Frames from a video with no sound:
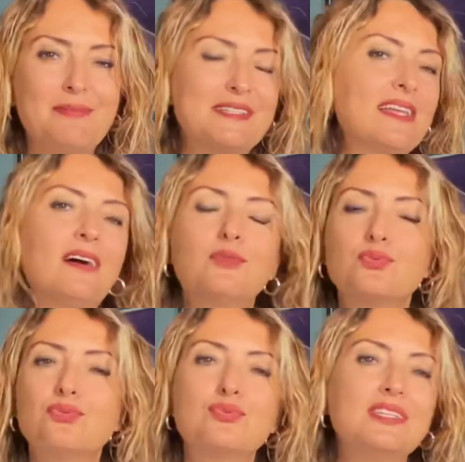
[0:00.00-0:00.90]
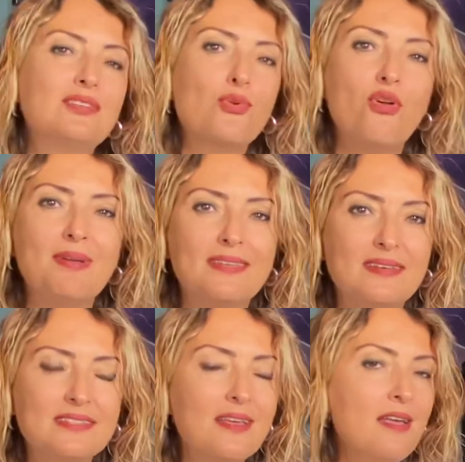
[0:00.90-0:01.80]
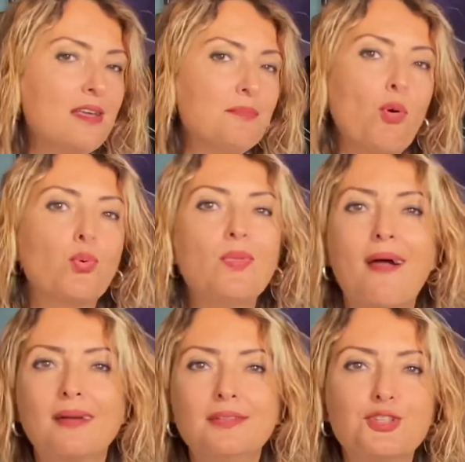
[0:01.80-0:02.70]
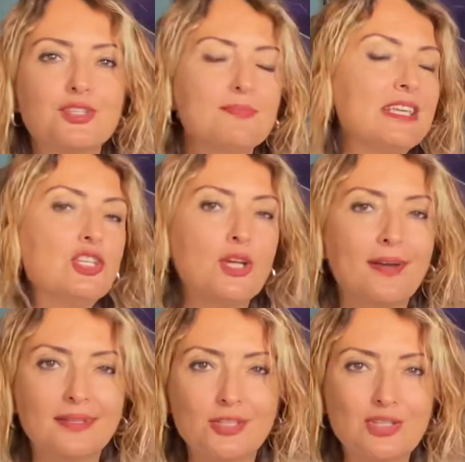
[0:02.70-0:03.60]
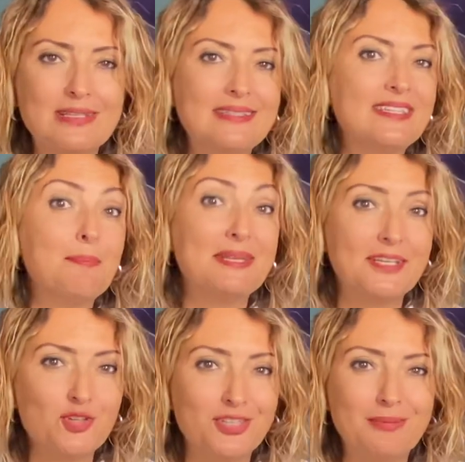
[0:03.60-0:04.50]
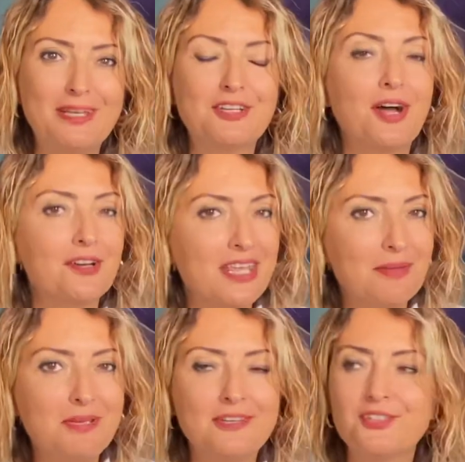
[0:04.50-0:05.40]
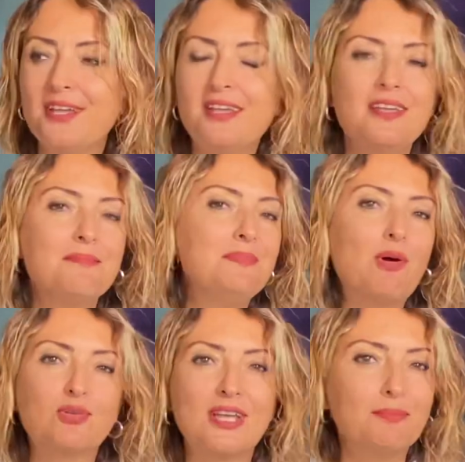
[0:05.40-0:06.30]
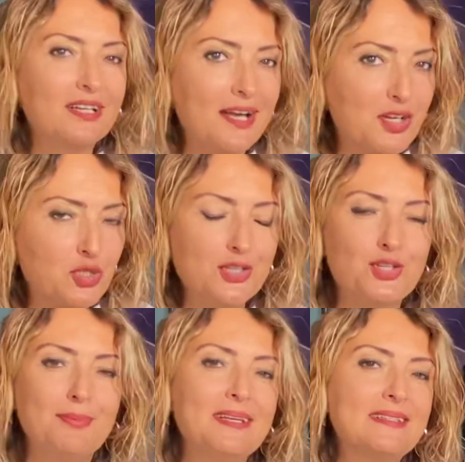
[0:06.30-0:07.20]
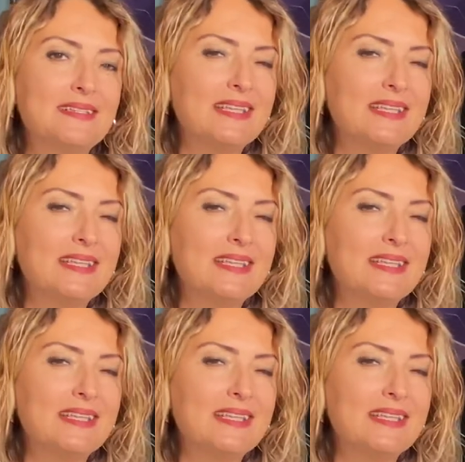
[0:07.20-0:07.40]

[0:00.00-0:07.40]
Mesela uzun süredir görmediğiniz bir okul arkadaşınız, bir iş arkadaşınız size mesaj atabilir, arayabilir. Bir ortamda karşılaşabilirsiniz.